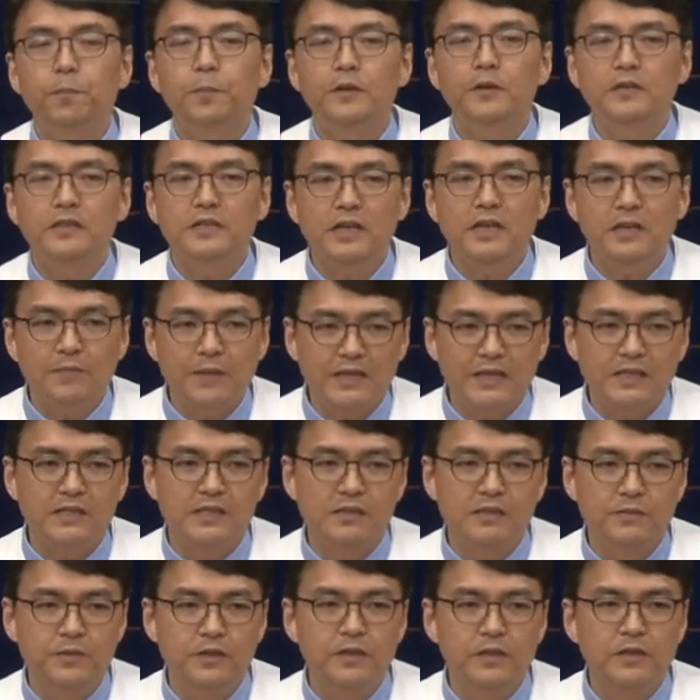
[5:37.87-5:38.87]
번째
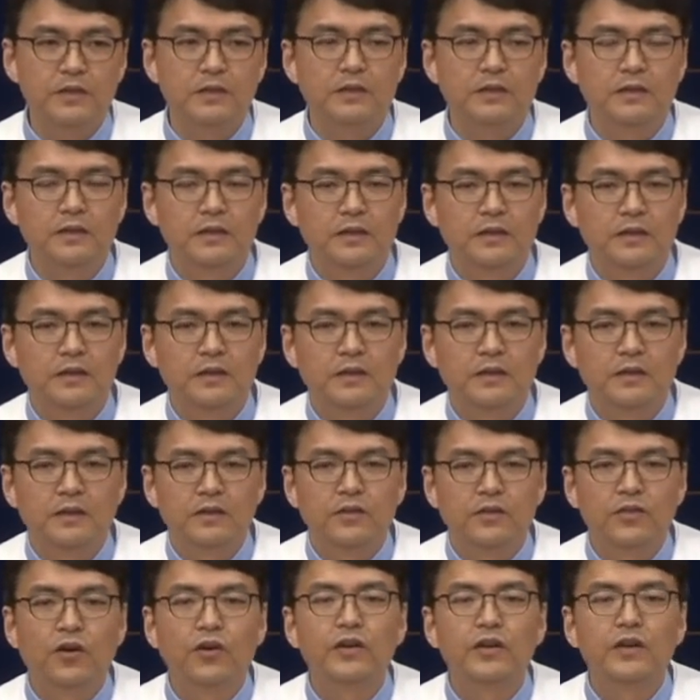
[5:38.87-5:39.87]
말씀이
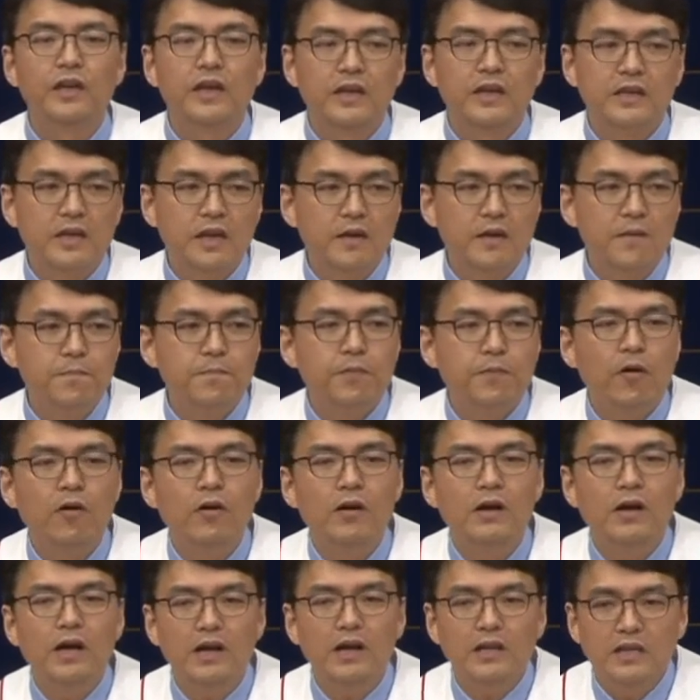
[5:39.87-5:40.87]
너희에게
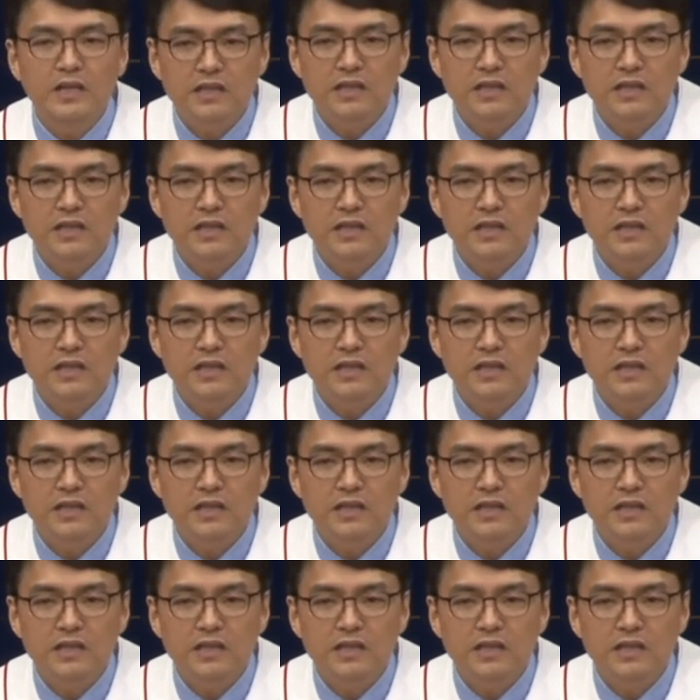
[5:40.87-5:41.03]
평강이